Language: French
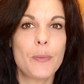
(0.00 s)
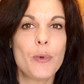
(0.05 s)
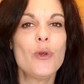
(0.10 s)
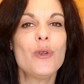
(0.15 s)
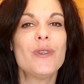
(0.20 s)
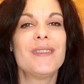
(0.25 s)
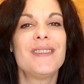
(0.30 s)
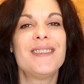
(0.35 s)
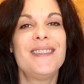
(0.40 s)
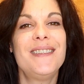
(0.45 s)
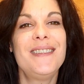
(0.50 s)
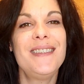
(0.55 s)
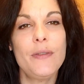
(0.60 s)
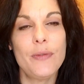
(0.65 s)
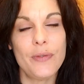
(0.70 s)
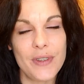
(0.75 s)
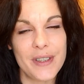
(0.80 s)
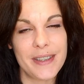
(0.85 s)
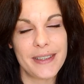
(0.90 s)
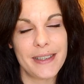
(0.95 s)
peu
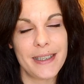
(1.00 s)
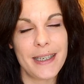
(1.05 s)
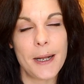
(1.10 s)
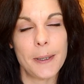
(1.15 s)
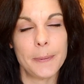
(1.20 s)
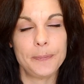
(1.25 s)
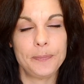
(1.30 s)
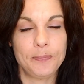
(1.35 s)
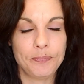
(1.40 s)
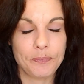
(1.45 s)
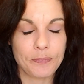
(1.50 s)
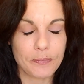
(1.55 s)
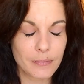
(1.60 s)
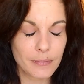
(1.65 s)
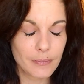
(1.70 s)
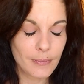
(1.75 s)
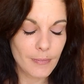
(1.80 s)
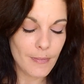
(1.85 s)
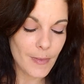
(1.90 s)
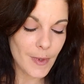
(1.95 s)
difficile.
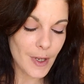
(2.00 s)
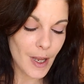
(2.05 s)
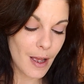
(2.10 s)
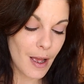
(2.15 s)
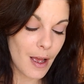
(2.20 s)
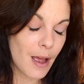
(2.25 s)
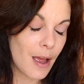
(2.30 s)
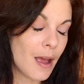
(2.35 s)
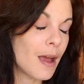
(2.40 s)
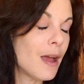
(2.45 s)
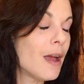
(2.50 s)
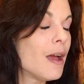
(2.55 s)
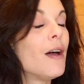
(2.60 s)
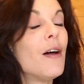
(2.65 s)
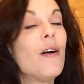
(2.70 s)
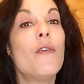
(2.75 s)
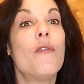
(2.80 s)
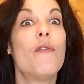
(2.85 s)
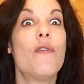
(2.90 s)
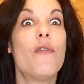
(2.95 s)

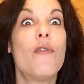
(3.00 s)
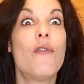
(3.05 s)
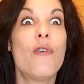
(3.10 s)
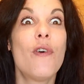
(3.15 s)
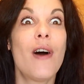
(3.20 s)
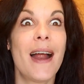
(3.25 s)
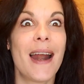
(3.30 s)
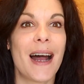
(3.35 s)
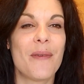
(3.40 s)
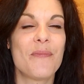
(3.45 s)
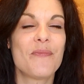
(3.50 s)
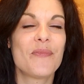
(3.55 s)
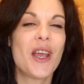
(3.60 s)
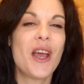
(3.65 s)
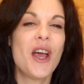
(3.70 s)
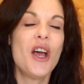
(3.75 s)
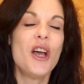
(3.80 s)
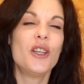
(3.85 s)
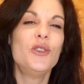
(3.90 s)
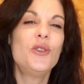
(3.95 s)
Euh, voilà.
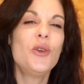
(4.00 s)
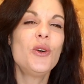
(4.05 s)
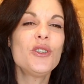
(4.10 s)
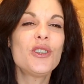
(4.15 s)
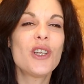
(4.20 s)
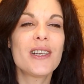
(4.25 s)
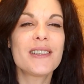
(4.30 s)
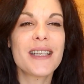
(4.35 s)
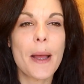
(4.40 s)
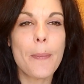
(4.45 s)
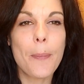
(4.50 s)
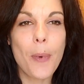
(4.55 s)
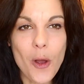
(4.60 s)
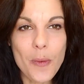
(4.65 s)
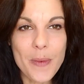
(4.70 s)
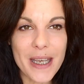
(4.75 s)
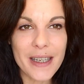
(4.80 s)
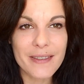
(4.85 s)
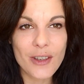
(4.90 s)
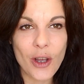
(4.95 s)
Donc dans un
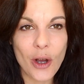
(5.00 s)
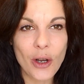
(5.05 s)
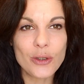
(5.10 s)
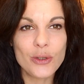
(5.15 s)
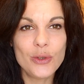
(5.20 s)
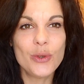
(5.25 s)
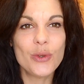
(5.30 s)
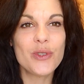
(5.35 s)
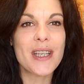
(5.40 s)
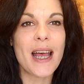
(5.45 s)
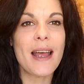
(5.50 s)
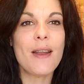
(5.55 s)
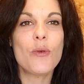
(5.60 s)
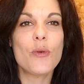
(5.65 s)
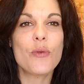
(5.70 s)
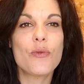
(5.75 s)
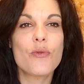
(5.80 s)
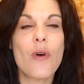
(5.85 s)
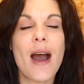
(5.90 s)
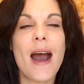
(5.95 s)
premier temps, nous allons
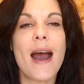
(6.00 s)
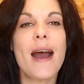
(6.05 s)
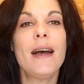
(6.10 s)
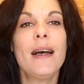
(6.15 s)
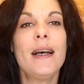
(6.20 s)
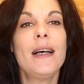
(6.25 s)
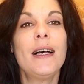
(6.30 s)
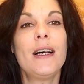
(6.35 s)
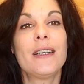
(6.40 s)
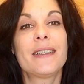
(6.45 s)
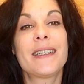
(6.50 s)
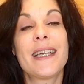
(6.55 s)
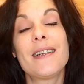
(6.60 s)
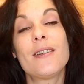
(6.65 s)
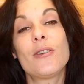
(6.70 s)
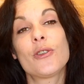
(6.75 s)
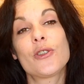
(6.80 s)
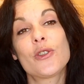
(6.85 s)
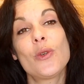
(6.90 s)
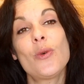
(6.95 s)
voir quelles
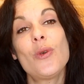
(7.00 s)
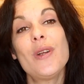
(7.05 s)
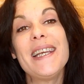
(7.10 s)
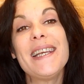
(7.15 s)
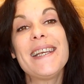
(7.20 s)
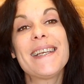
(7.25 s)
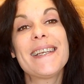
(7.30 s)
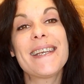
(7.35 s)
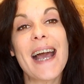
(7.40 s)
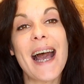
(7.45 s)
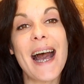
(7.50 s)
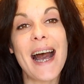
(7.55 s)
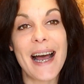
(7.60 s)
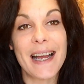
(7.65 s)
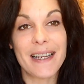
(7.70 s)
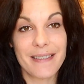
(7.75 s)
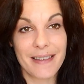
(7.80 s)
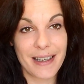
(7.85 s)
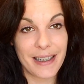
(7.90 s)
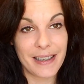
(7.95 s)
en sont les
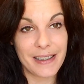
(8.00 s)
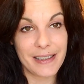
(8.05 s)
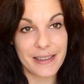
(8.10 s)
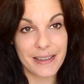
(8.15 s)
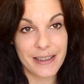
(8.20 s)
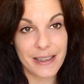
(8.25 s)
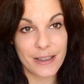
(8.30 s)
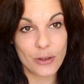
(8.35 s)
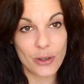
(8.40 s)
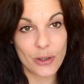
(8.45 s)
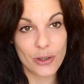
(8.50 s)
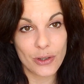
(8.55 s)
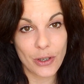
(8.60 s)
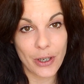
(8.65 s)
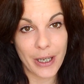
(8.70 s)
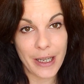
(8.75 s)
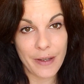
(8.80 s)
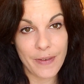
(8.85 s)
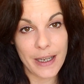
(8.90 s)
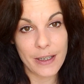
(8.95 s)
caractéristiques de ce
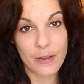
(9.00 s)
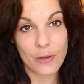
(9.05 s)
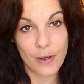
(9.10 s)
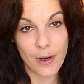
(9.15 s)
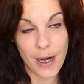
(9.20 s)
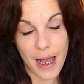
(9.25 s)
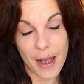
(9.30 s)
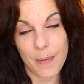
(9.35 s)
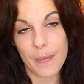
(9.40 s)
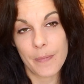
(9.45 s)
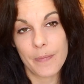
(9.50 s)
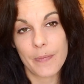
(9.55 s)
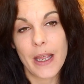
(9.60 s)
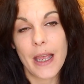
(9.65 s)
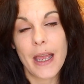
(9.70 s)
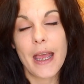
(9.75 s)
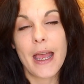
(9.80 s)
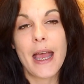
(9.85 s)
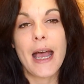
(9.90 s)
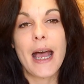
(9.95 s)
réveil de l'âme.
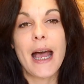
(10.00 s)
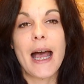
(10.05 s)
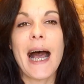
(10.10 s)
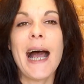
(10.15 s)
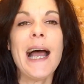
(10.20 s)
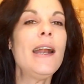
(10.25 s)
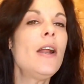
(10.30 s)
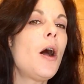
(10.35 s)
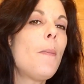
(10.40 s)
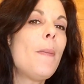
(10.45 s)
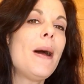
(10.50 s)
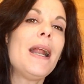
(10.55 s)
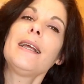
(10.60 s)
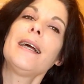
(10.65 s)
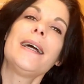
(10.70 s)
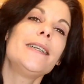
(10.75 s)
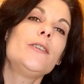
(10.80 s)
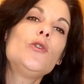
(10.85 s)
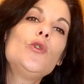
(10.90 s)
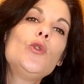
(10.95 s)
Alors
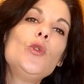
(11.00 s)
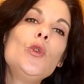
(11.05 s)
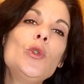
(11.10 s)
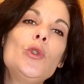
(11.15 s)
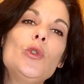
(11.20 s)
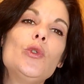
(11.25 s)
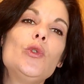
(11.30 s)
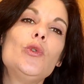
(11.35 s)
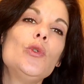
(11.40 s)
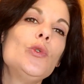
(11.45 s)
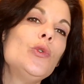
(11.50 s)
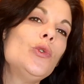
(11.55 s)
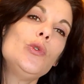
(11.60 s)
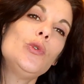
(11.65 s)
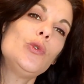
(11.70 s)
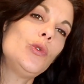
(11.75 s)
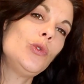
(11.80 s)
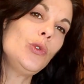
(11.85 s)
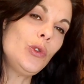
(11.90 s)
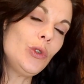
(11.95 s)
malgré toutes, toutes,
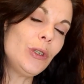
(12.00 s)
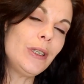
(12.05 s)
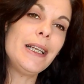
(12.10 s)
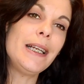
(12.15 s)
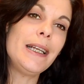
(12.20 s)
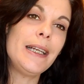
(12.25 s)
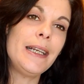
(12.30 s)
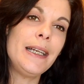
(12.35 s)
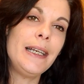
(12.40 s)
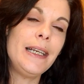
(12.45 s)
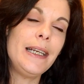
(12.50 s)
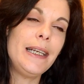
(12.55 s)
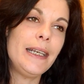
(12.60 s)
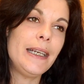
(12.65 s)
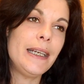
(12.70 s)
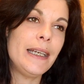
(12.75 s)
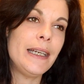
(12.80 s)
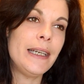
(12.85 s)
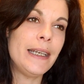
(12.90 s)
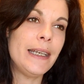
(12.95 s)
toutes les,
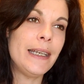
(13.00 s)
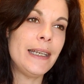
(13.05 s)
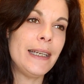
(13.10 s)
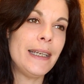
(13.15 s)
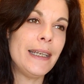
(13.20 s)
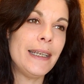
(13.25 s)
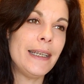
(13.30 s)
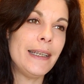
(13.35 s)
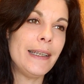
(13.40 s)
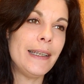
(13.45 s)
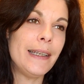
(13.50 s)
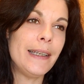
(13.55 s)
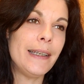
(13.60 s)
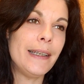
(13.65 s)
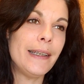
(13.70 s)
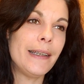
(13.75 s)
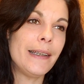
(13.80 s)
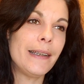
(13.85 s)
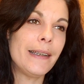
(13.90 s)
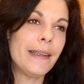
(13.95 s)

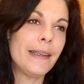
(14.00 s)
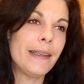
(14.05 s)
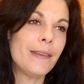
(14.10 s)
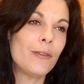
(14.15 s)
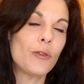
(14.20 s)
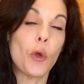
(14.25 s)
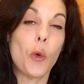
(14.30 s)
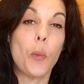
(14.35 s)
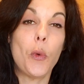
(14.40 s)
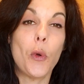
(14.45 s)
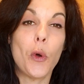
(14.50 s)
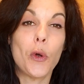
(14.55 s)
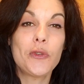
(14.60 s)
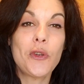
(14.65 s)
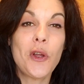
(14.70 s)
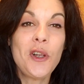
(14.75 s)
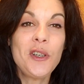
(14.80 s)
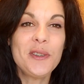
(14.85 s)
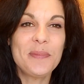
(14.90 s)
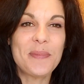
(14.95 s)
les... ce qu'on peut
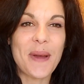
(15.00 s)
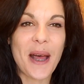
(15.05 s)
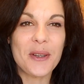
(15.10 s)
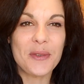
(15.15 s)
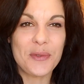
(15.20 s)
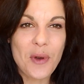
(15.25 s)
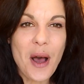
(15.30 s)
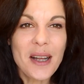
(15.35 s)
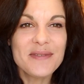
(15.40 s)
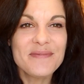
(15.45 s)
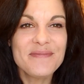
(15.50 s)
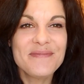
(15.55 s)
entendre parfois,